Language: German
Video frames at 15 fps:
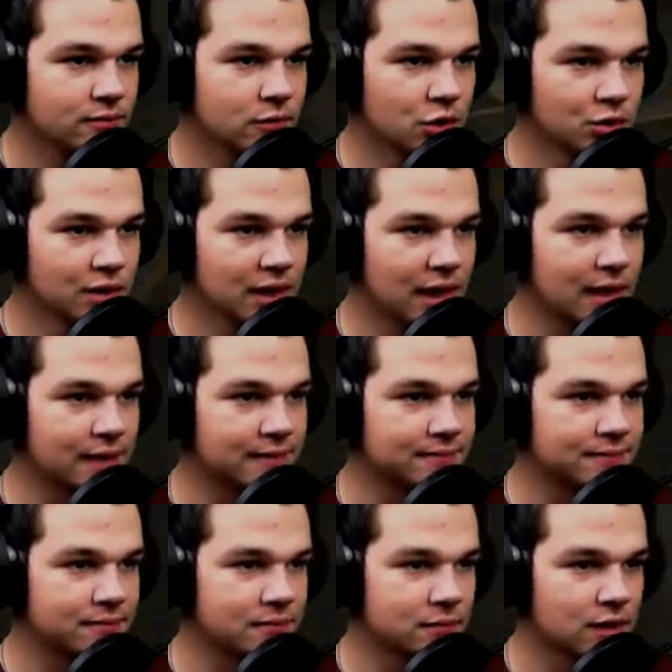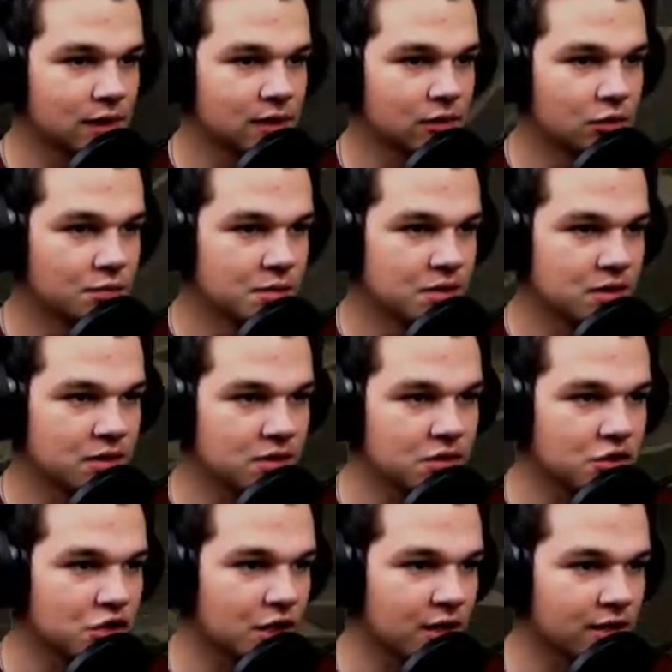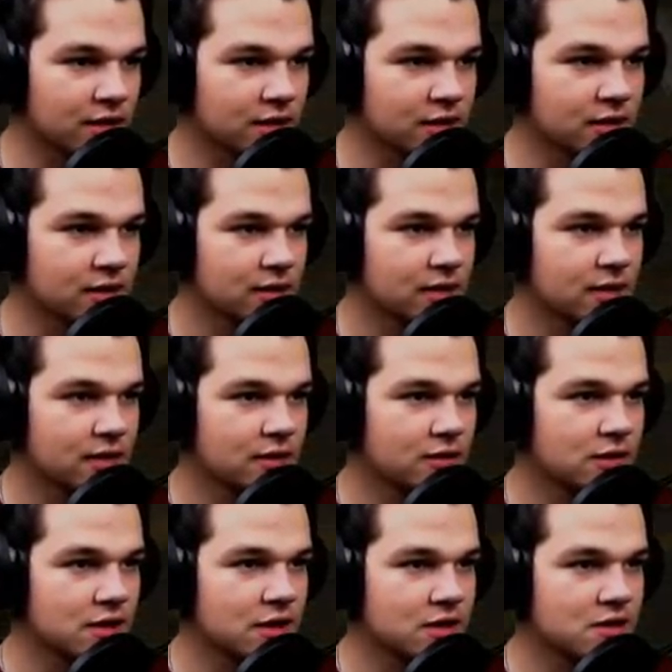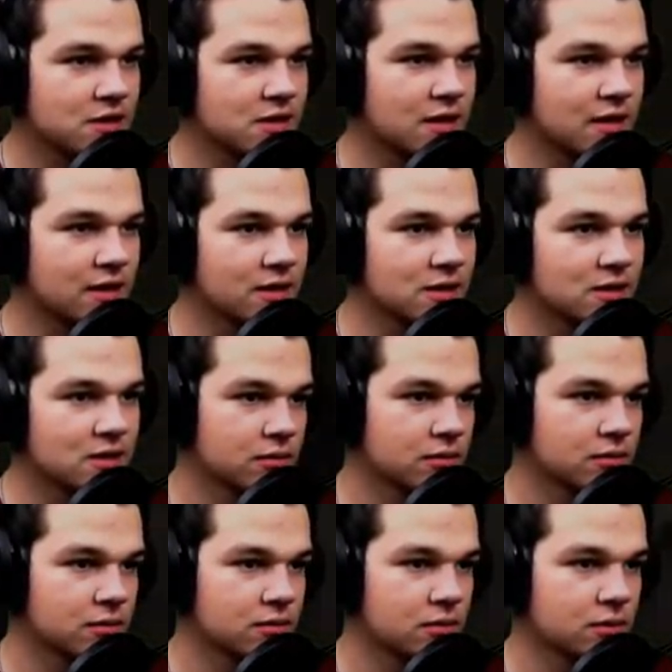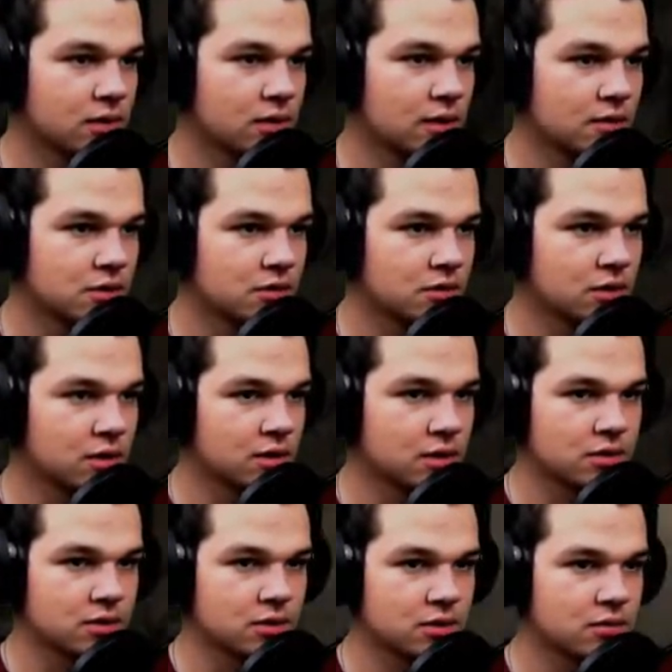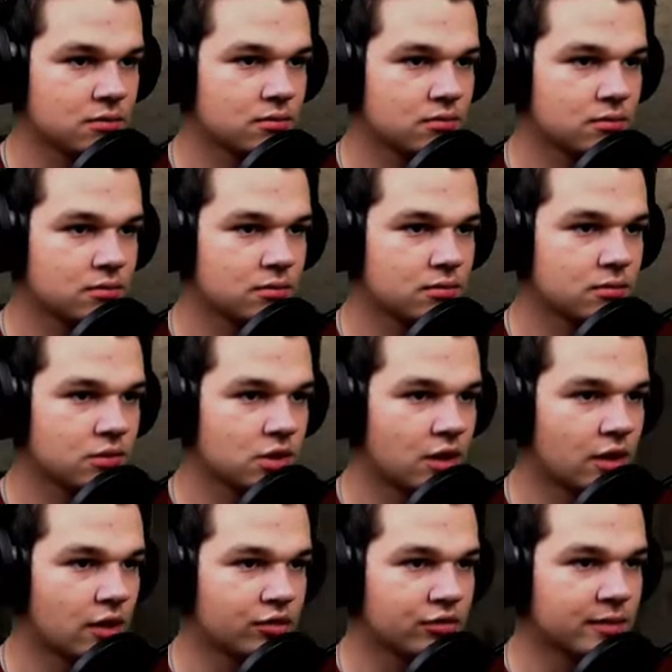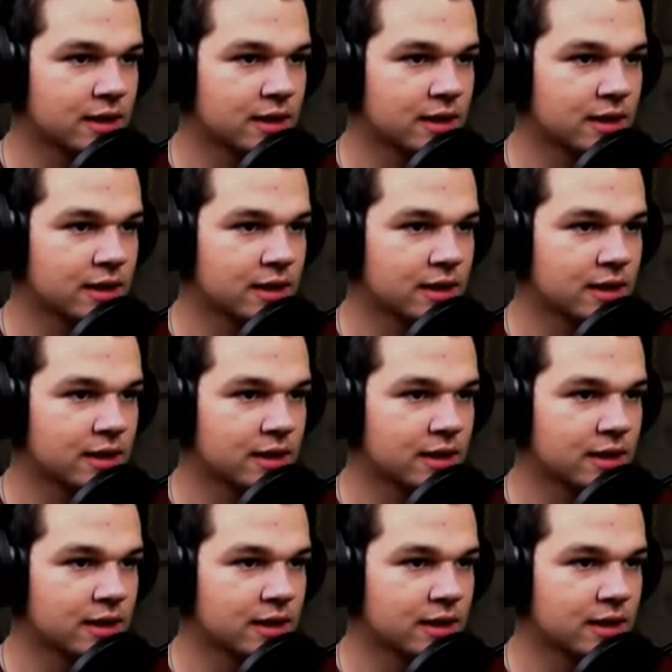Nun ja. Dann, ups, hier ist eine Schranke. Unser erstes Hindernis. Also, ich kann so schnell Lauf